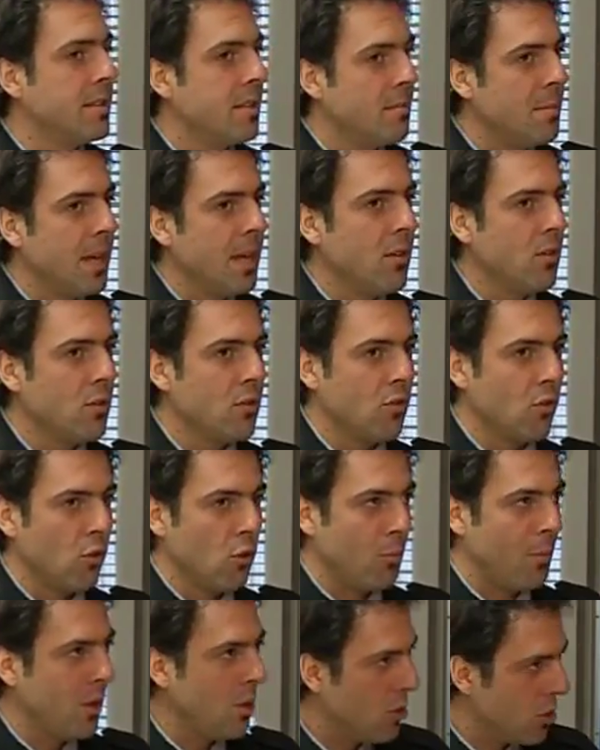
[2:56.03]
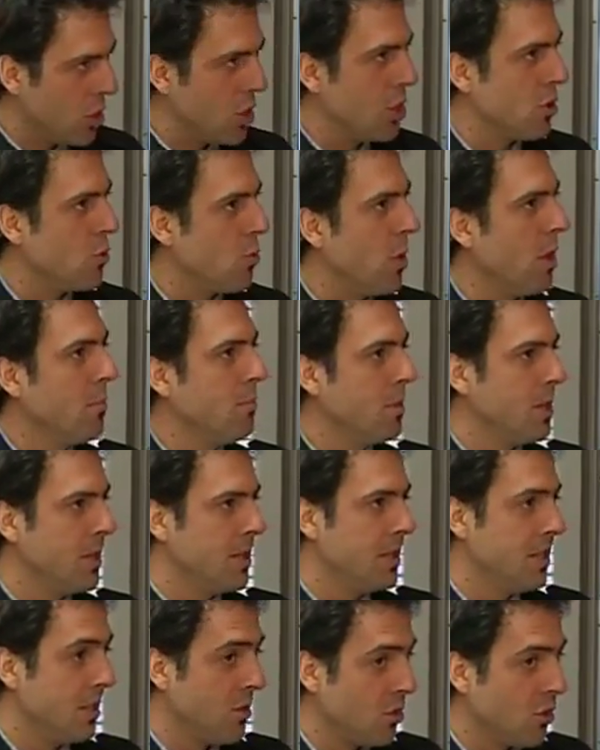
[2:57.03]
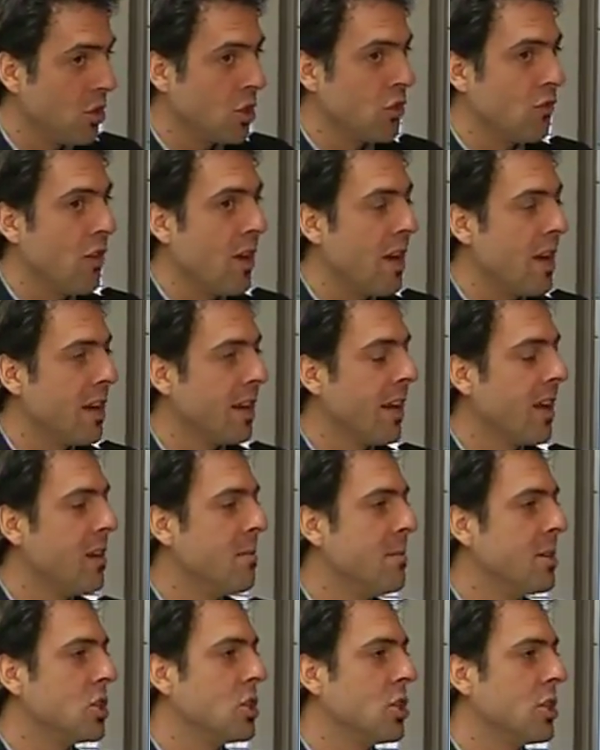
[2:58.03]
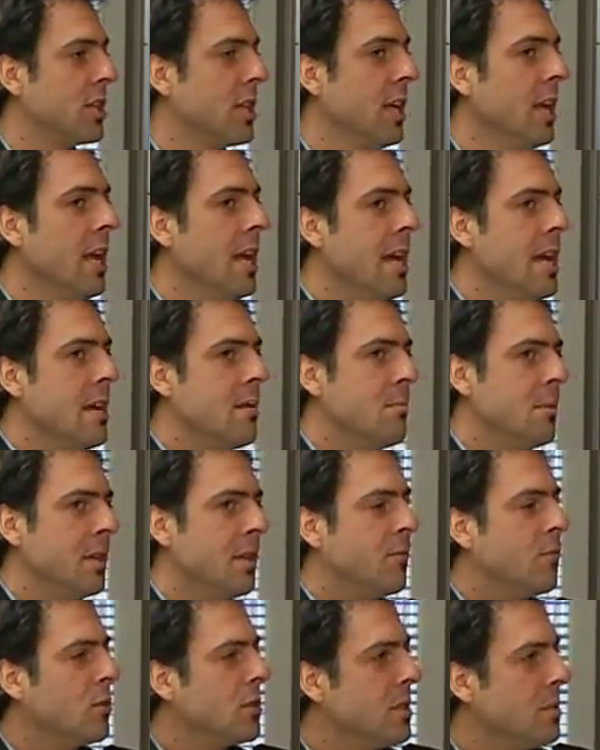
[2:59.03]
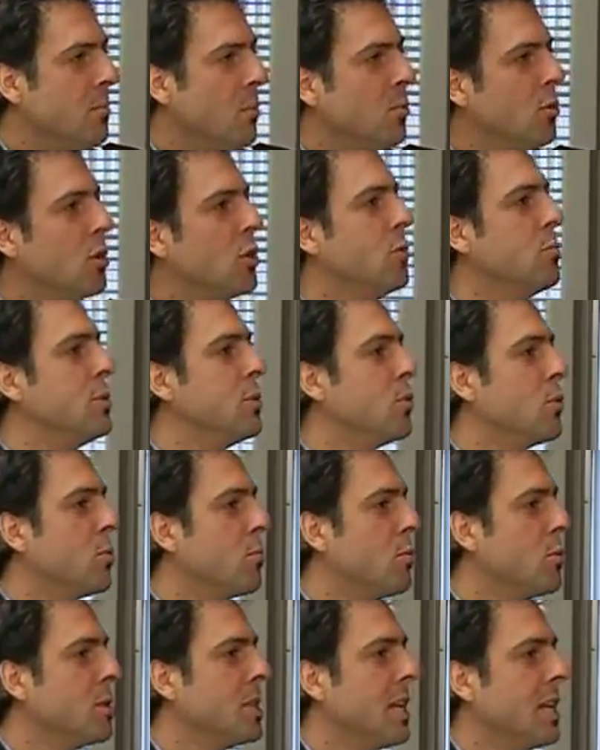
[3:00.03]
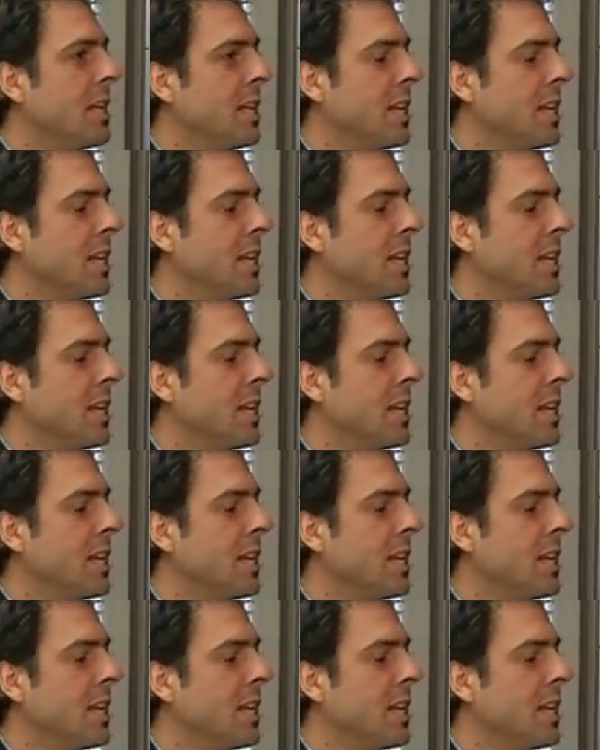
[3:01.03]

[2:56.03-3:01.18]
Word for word: C'est bien de s'occuper de chez soi, puis c'est ce que je fais en grande majorité, mais des fois, c'est bon de donner un petit coup de pouce à